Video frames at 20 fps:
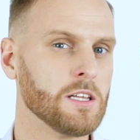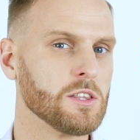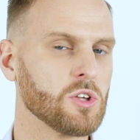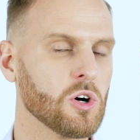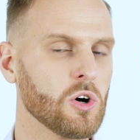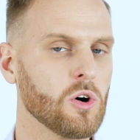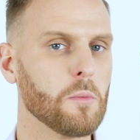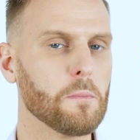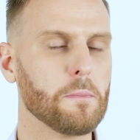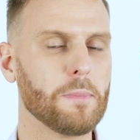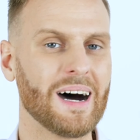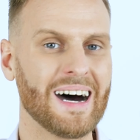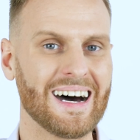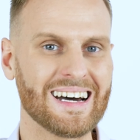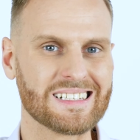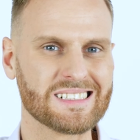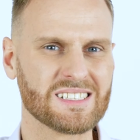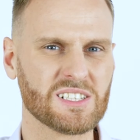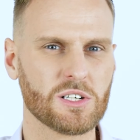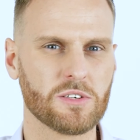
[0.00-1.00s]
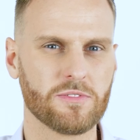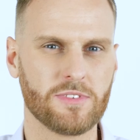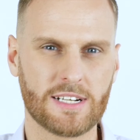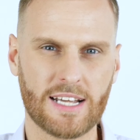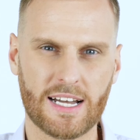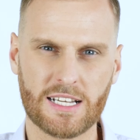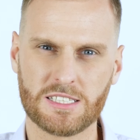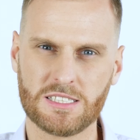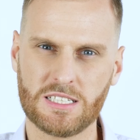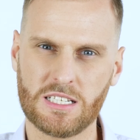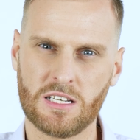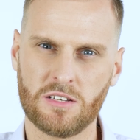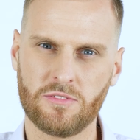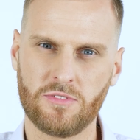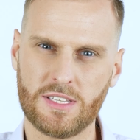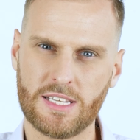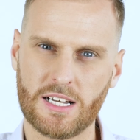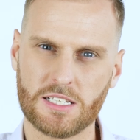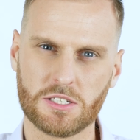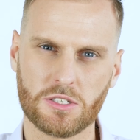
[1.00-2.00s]
To bardzo wyraźnie
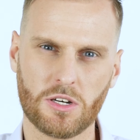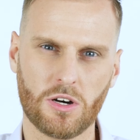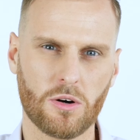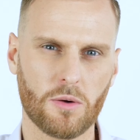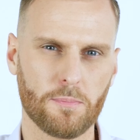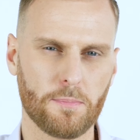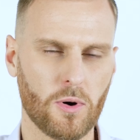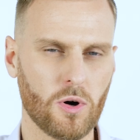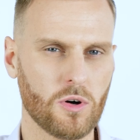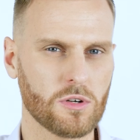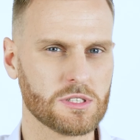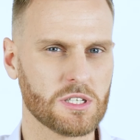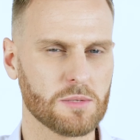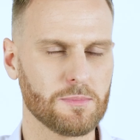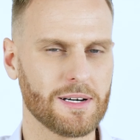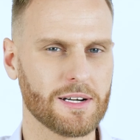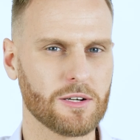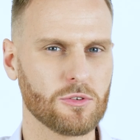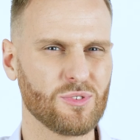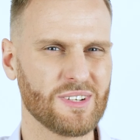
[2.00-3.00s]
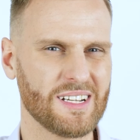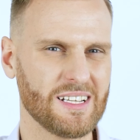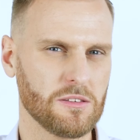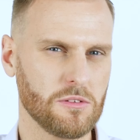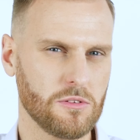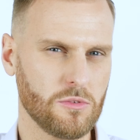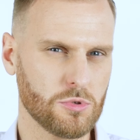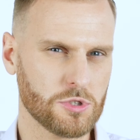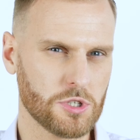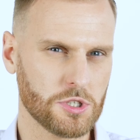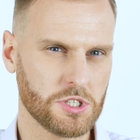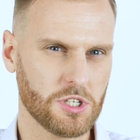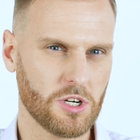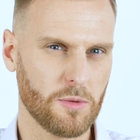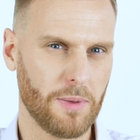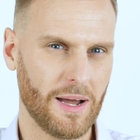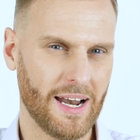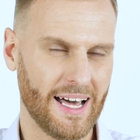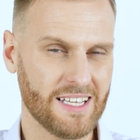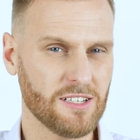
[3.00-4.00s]
widać po osobach, które dużo się
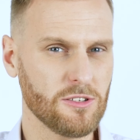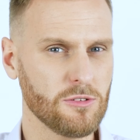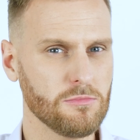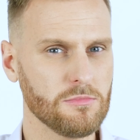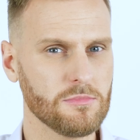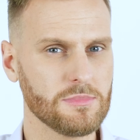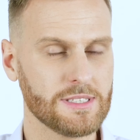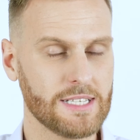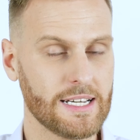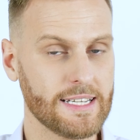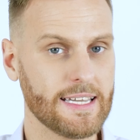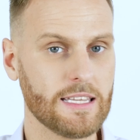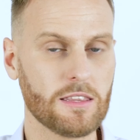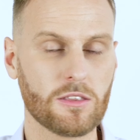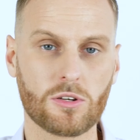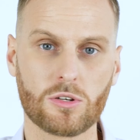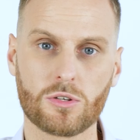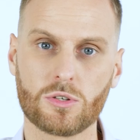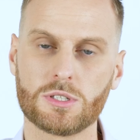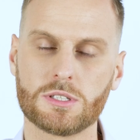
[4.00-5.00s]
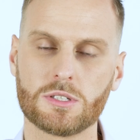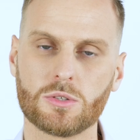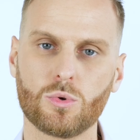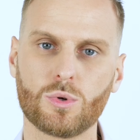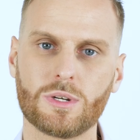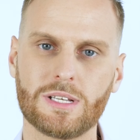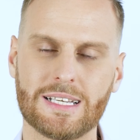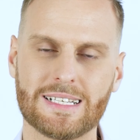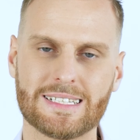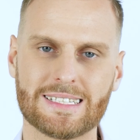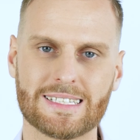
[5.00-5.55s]
opalają, ta jędrność skóry